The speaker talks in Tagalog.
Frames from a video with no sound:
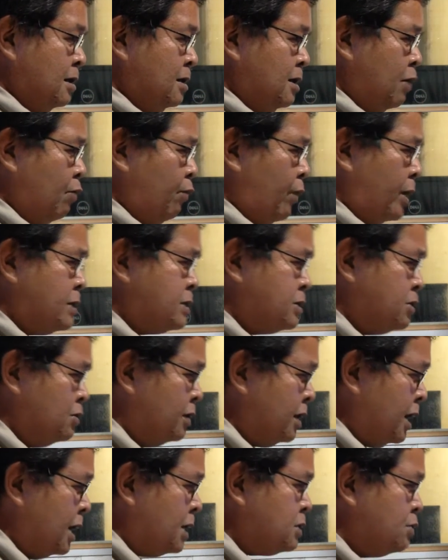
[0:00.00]
the
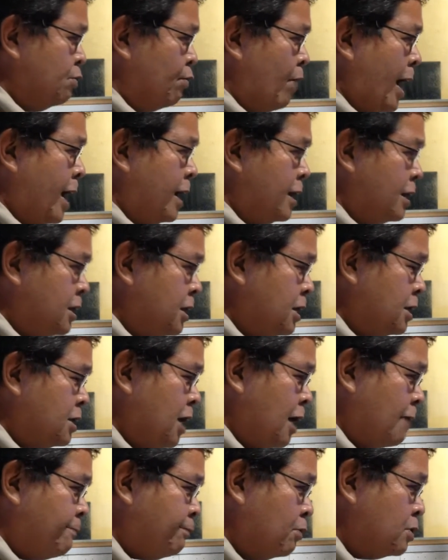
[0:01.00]
question is, why did
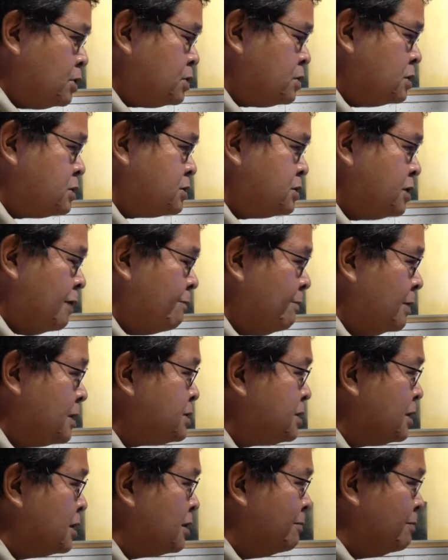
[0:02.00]
the apostles never
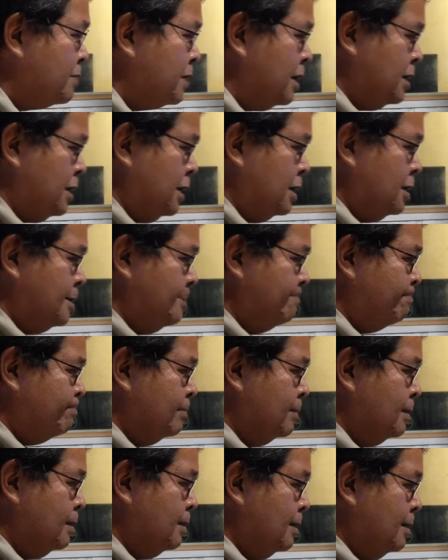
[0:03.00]
celebrate it?
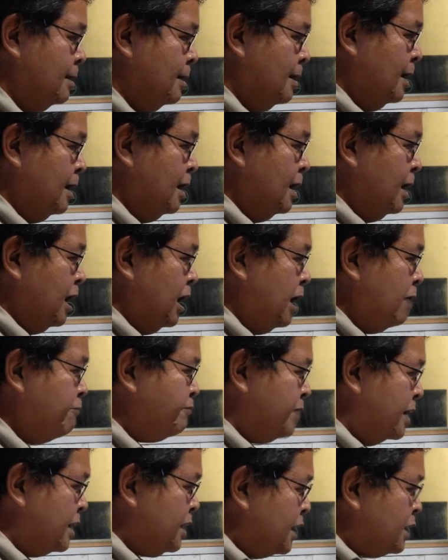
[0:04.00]
If
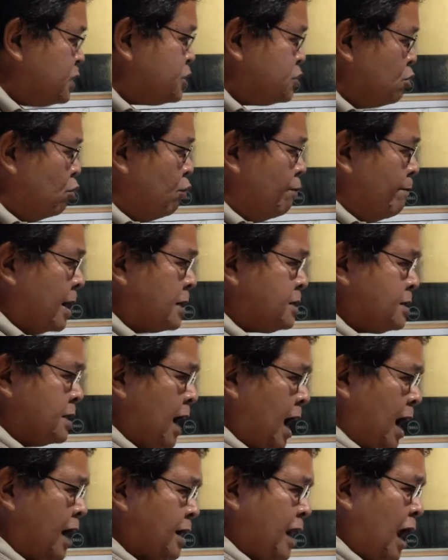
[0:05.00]
it is so much
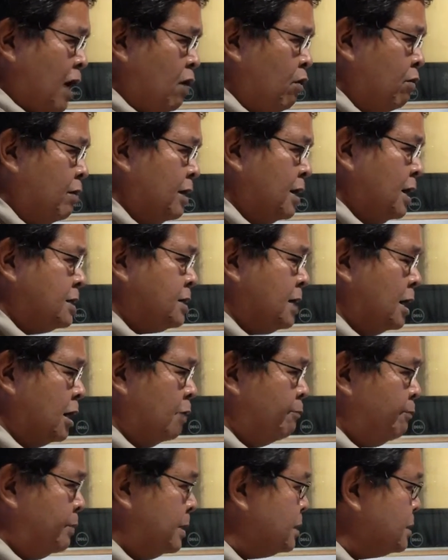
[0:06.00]
nga kadako, ginasa
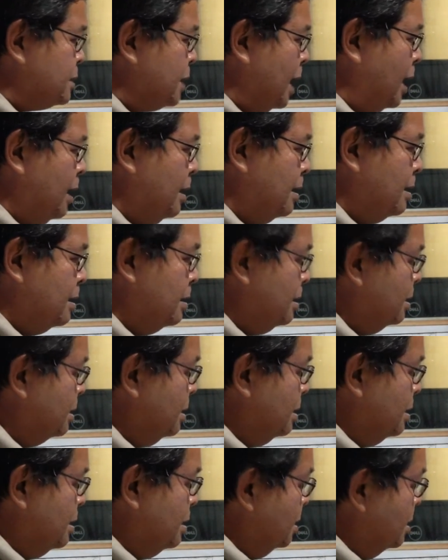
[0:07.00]
nga pista,
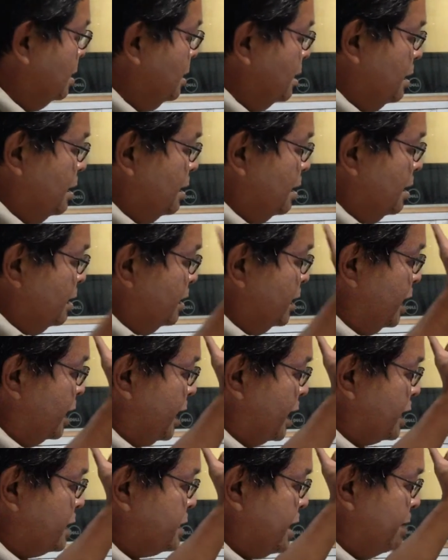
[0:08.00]
There
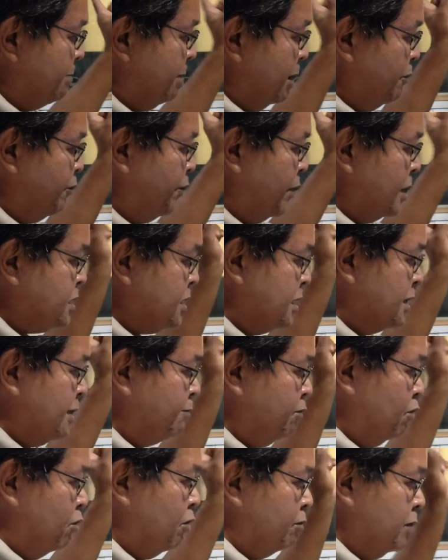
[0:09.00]
are seven feasts in
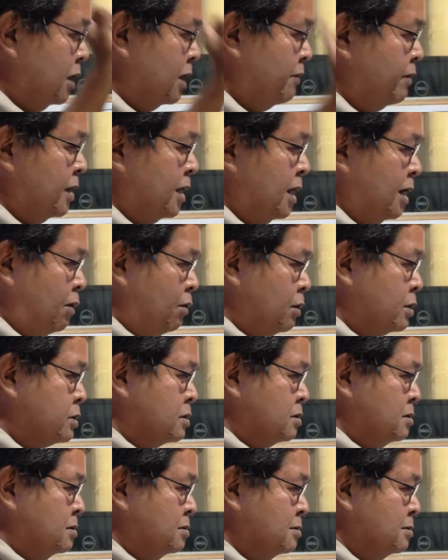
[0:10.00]
the book of
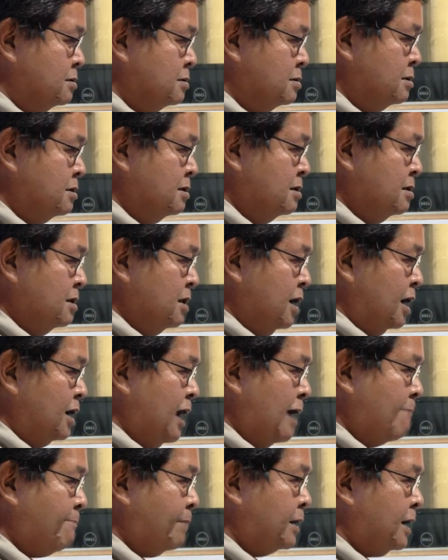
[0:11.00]
Leviticus nga
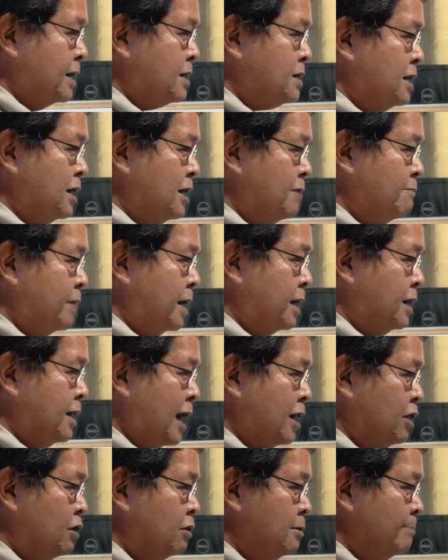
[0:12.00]
dapat i-celebrate
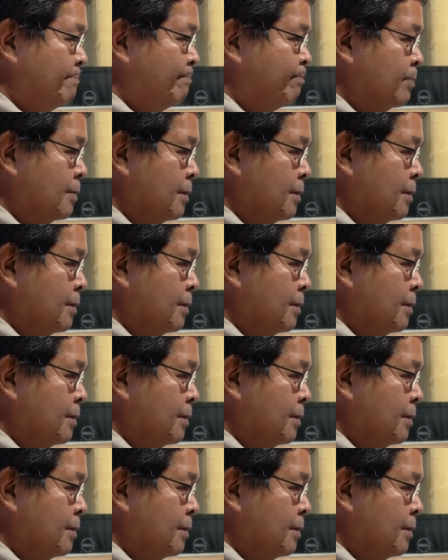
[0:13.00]
naton.